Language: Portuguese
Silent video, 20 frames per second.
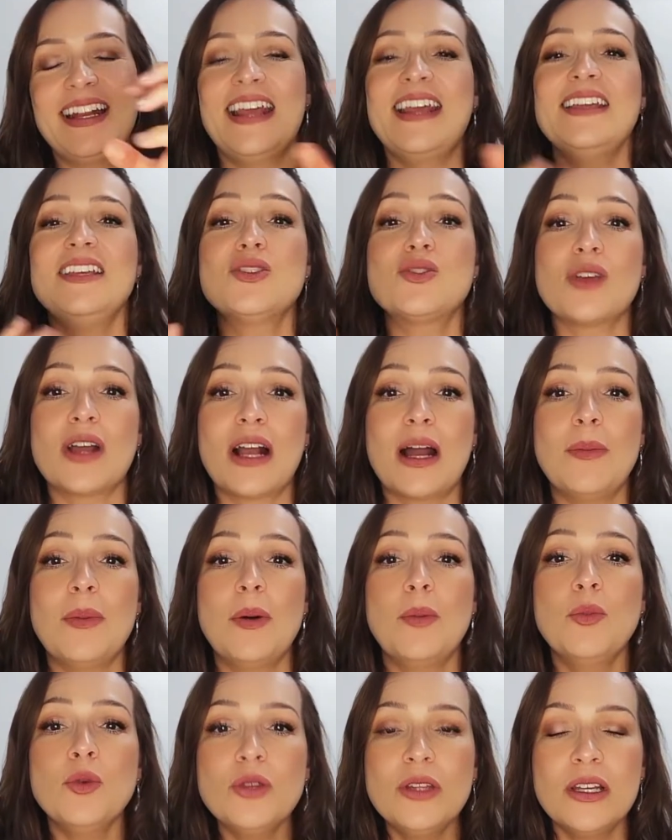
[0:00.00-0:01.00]
E isso acaba
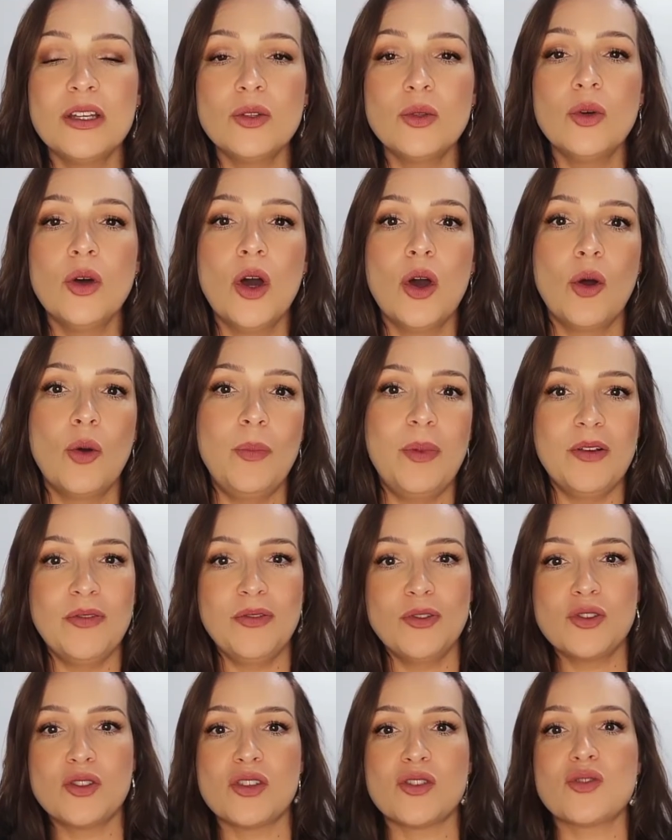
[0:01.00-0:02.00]
mudando o perfil
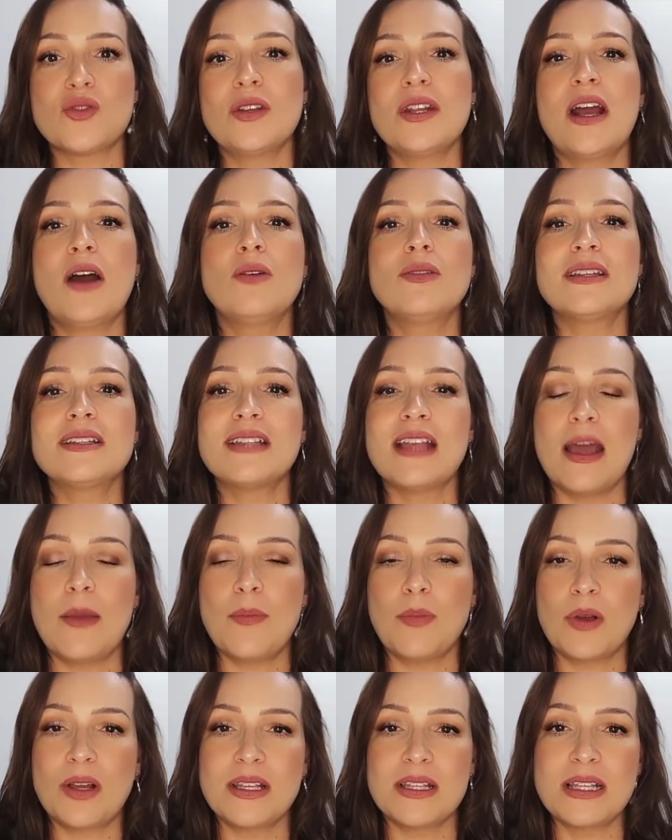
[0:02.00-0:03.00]
sensorial nas
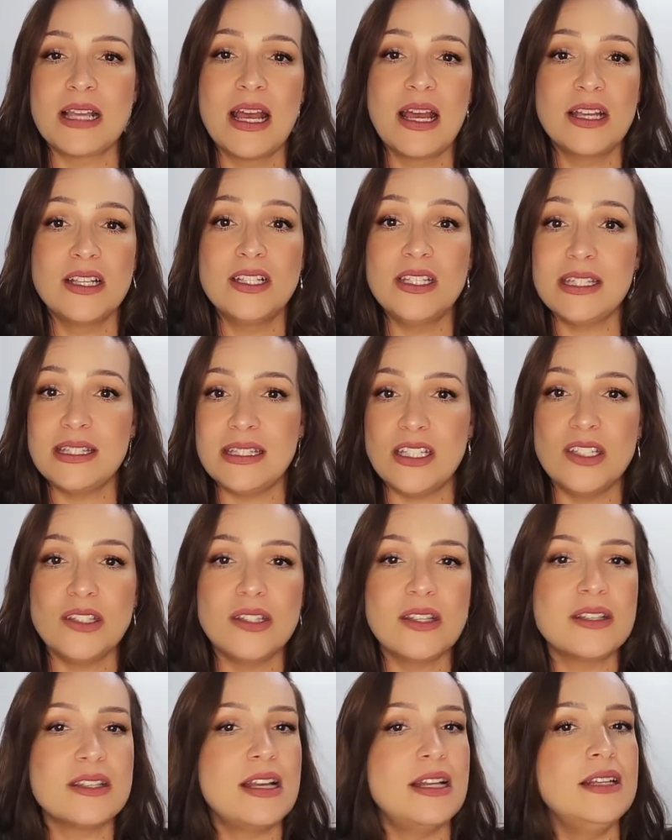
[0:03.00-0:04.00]
épocas
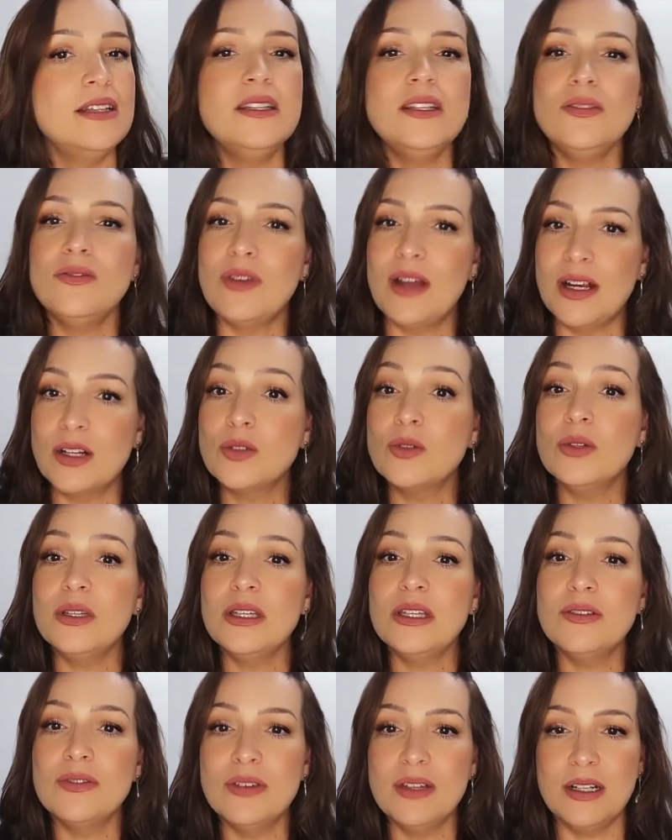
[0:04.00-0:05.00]
distintas ali de inverno e
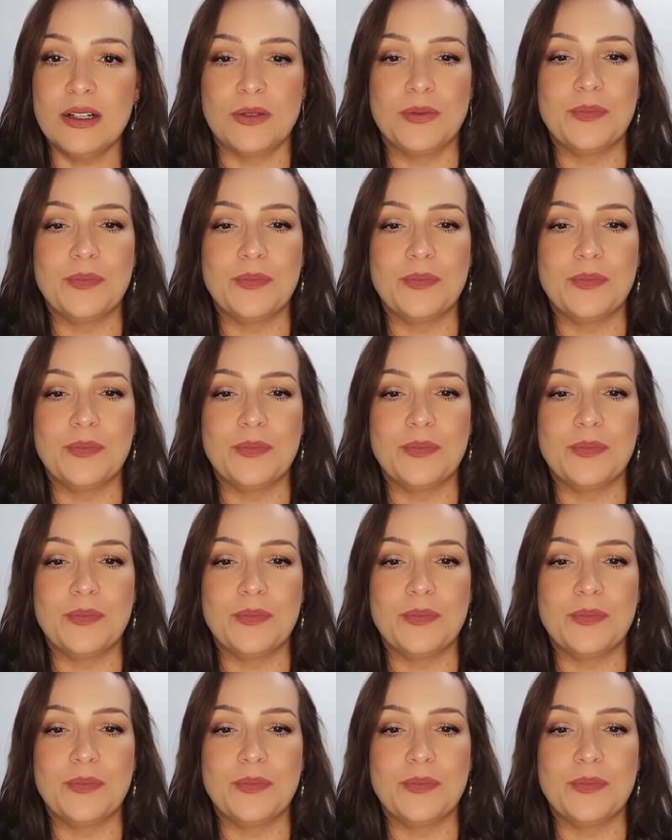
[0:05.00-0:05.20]
verão.